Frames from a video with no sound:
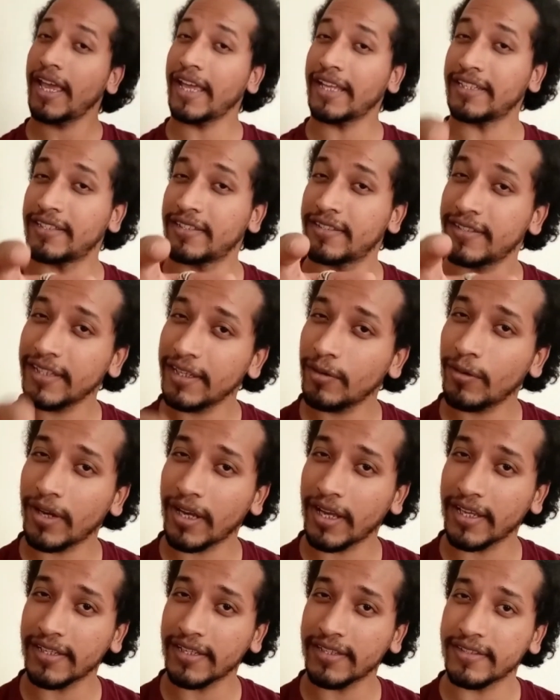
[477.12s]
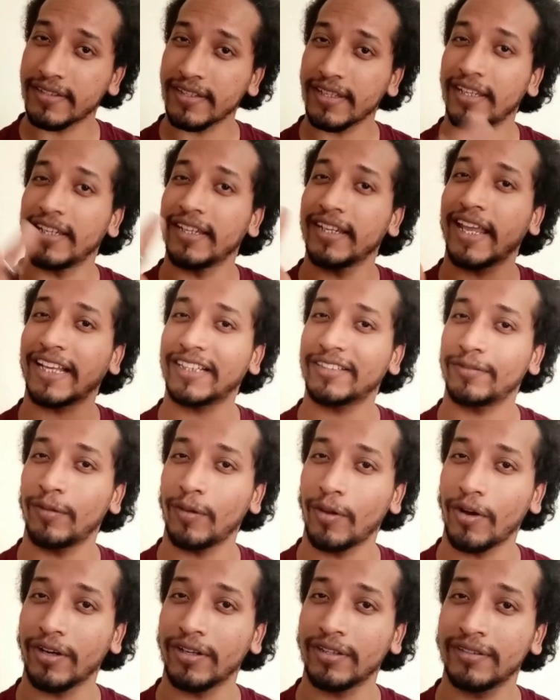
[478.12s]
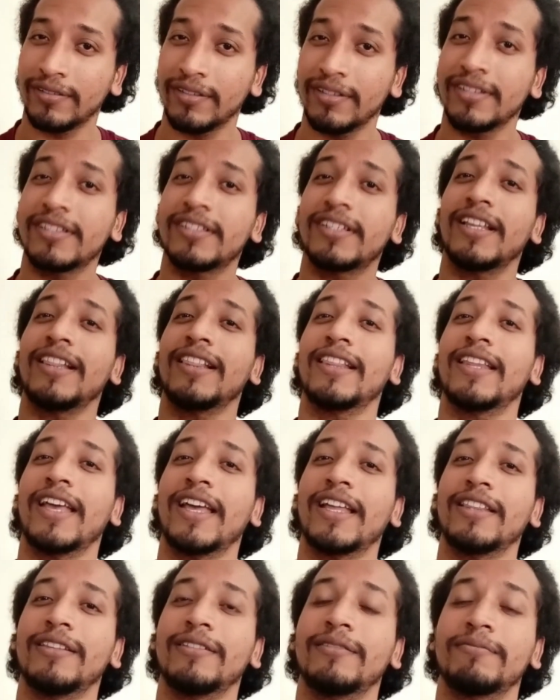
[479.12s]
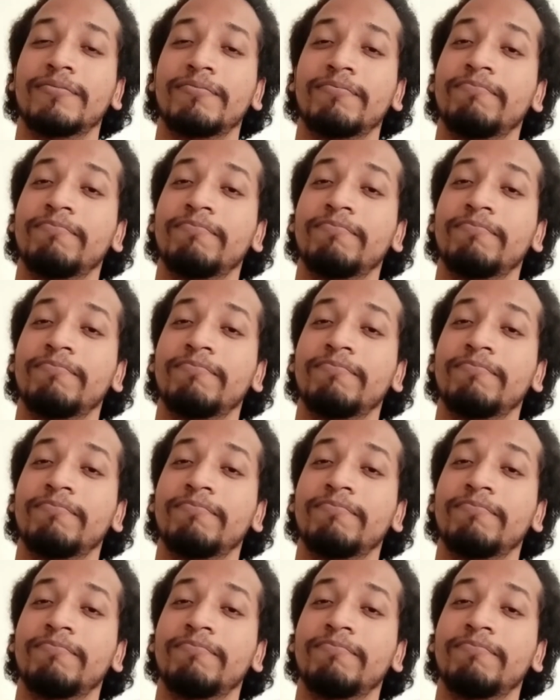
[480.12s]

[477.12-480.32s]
एंड सी यू गाइज इन नेक्स्ट ब्लॉग टिल दैन